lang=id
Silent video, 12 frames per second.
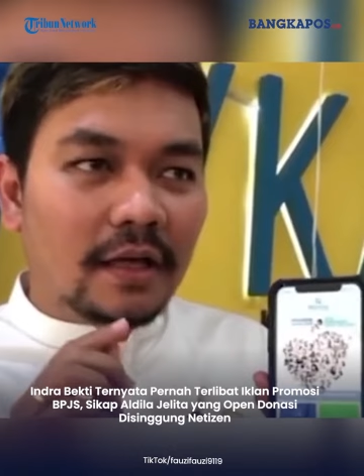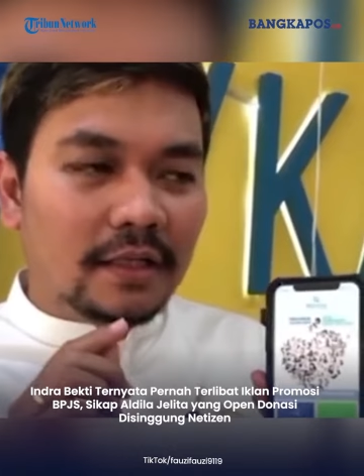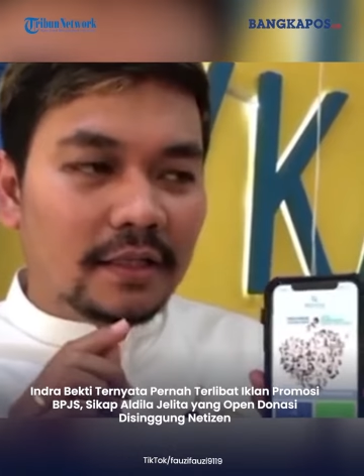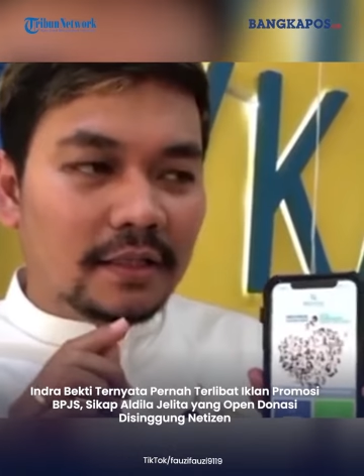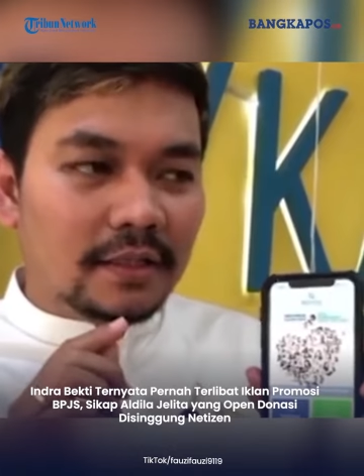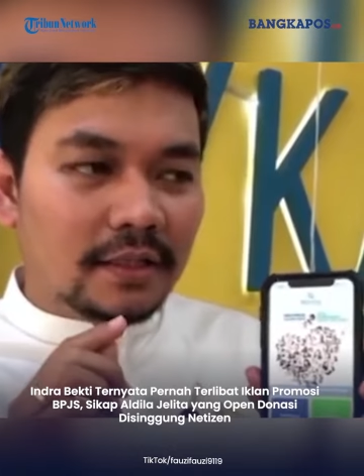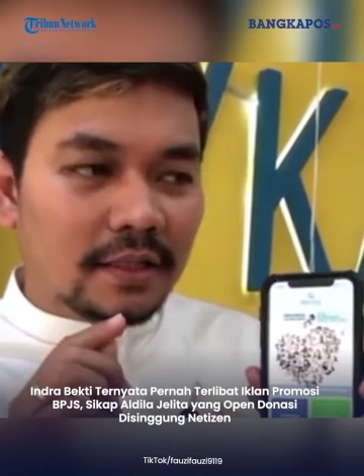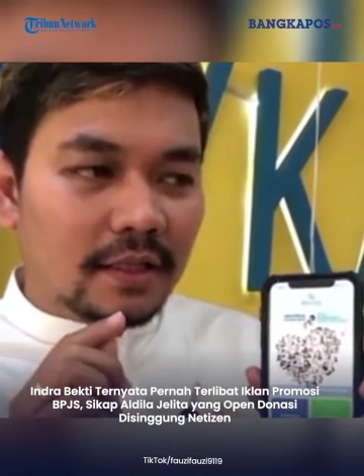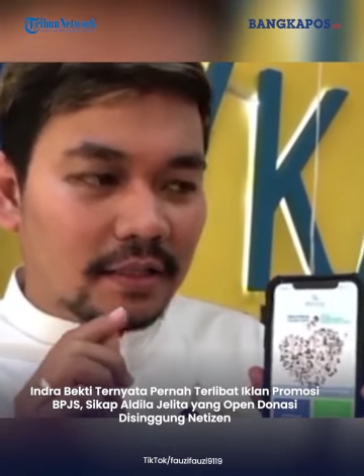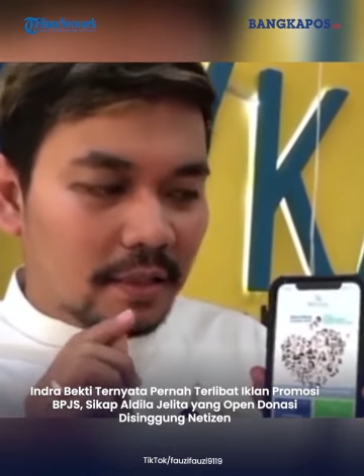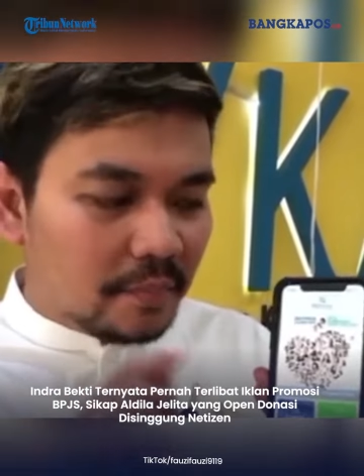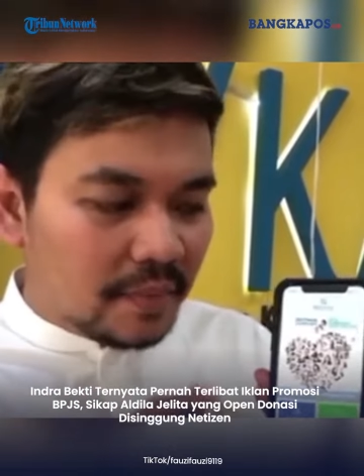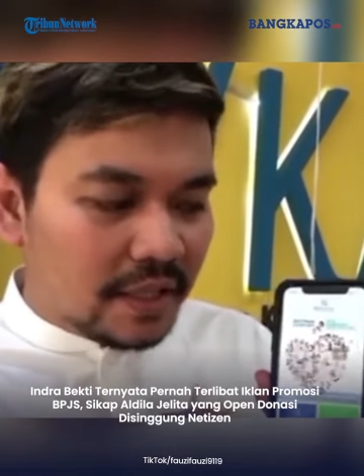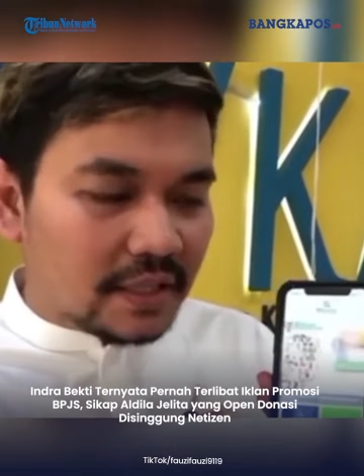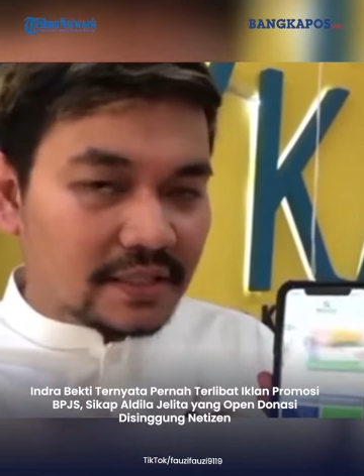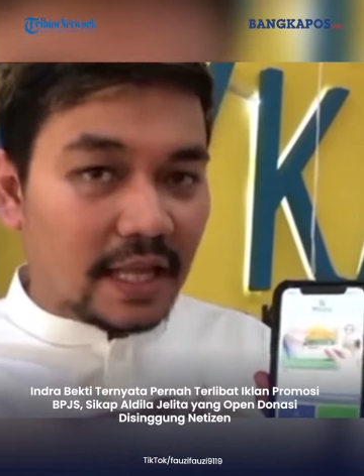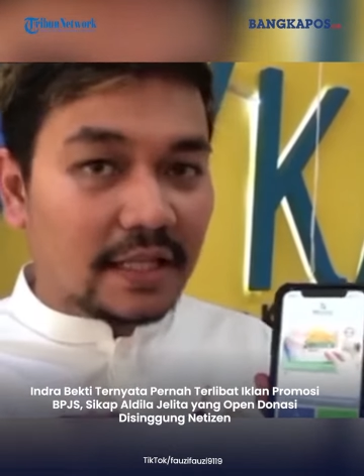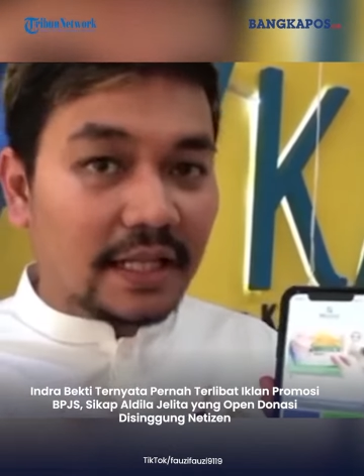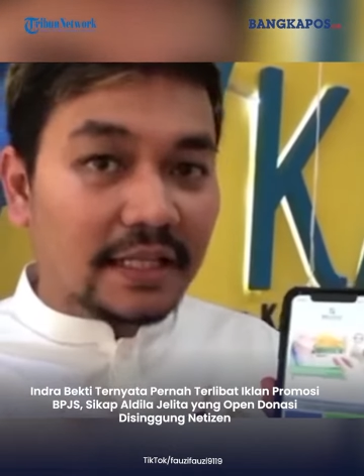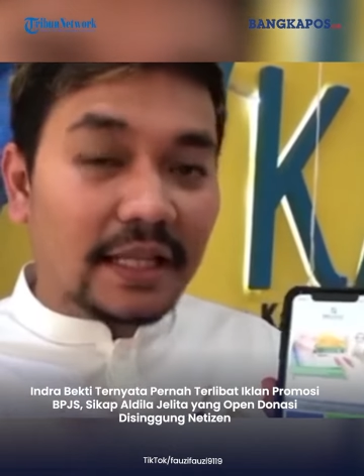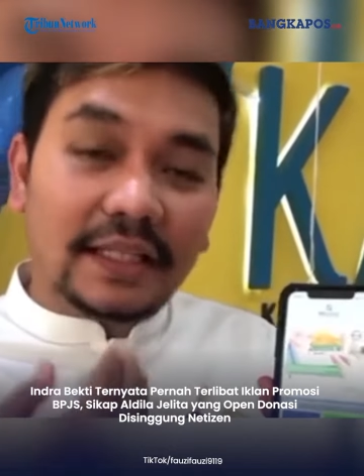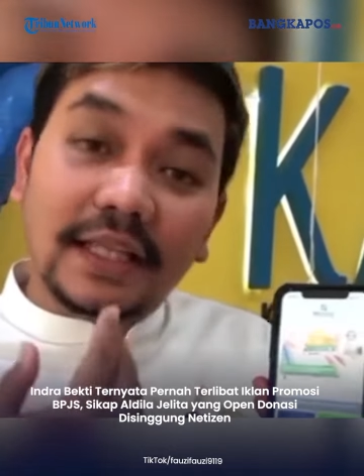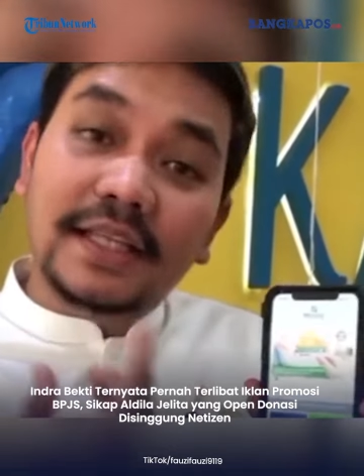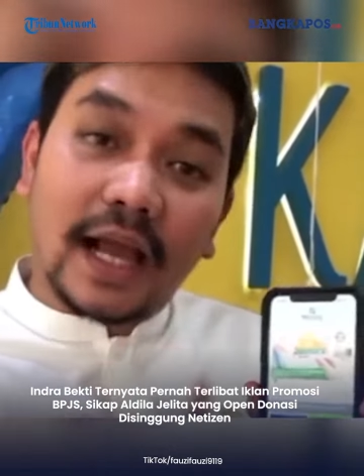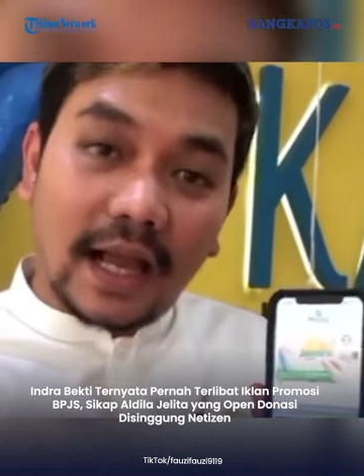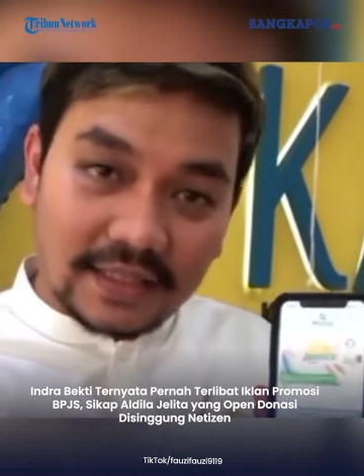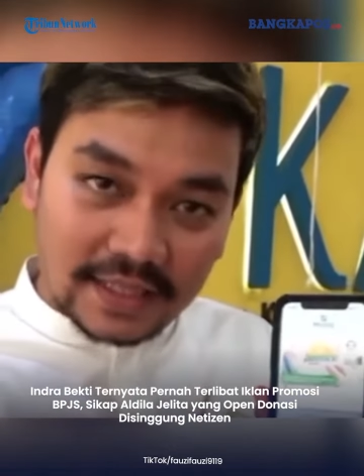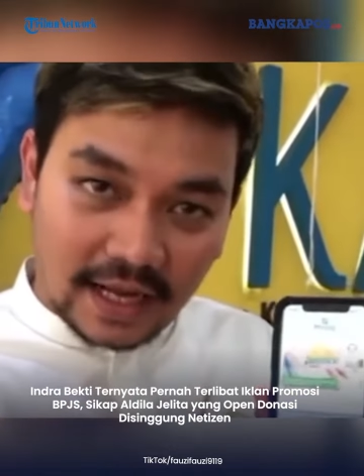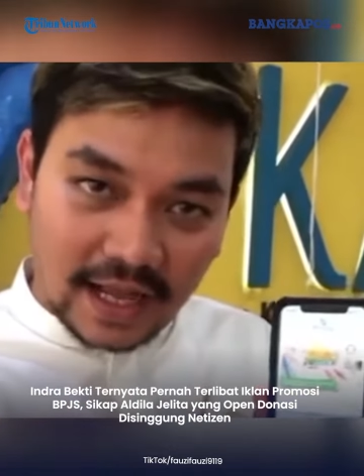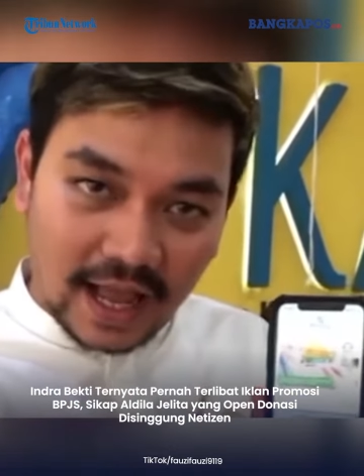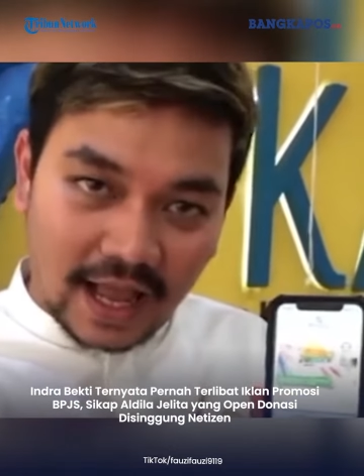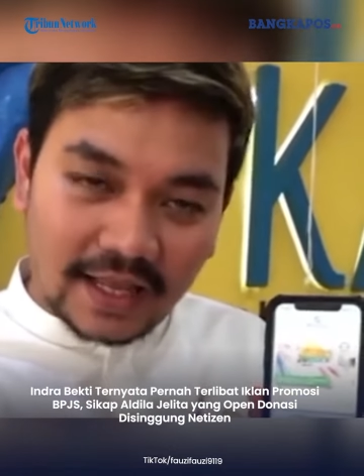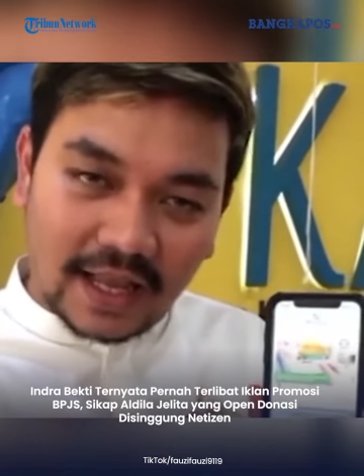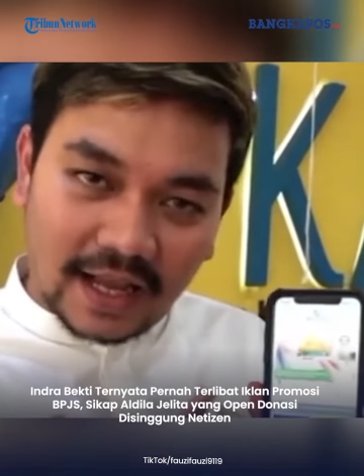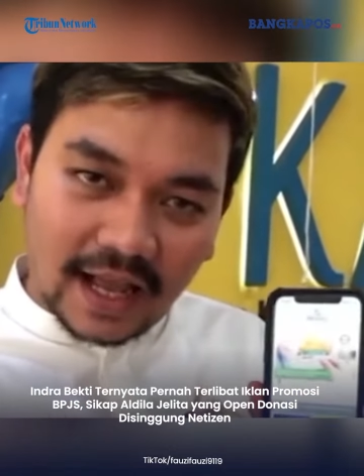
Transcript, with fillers: eh, demi kesehatan kita kita jaga-jaga.